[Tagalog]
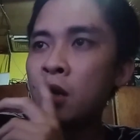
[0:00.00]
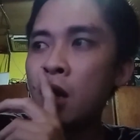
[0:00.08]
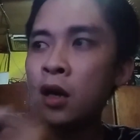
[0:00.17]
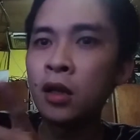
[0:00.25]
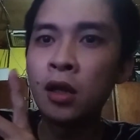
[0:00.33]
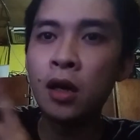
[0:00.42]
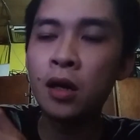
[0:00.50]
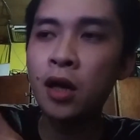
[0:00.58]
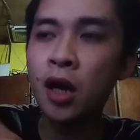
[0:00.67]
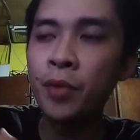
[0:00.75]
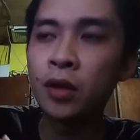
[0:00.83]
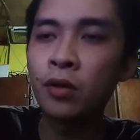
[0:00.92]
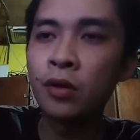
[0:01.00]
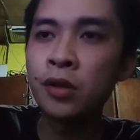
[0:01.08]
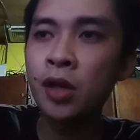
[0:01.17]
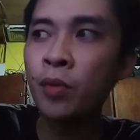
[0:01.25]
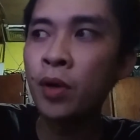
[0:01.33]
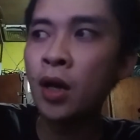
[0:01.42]
Luckily, ang gamit ko is
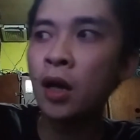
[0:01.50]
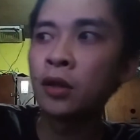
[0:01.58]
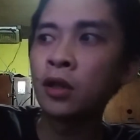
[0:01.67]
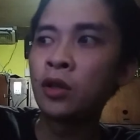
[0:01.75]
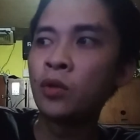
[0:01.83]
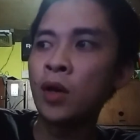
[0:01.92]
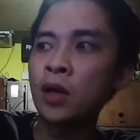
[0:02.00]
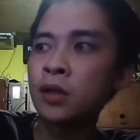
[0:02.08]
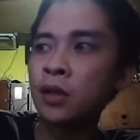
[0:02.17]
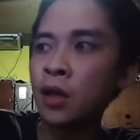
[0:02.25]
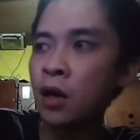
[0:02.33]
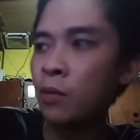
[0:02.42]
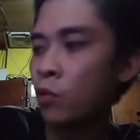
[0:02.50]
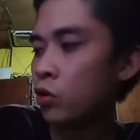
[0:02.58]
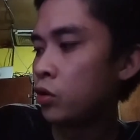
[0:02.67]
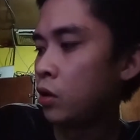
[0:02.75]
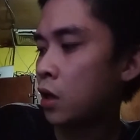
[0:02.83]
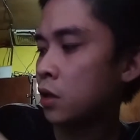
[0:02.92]
700 watts na
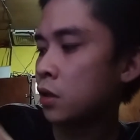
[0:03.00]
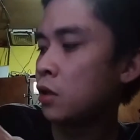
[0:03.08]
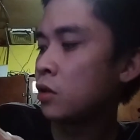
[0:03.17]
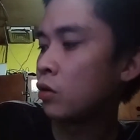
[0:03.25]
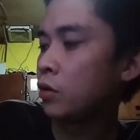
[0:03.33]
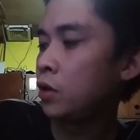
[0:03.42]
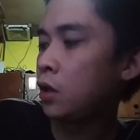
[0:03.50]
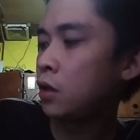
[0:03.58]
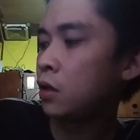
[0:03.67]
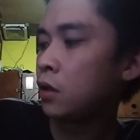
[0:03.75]
modular Seasonic.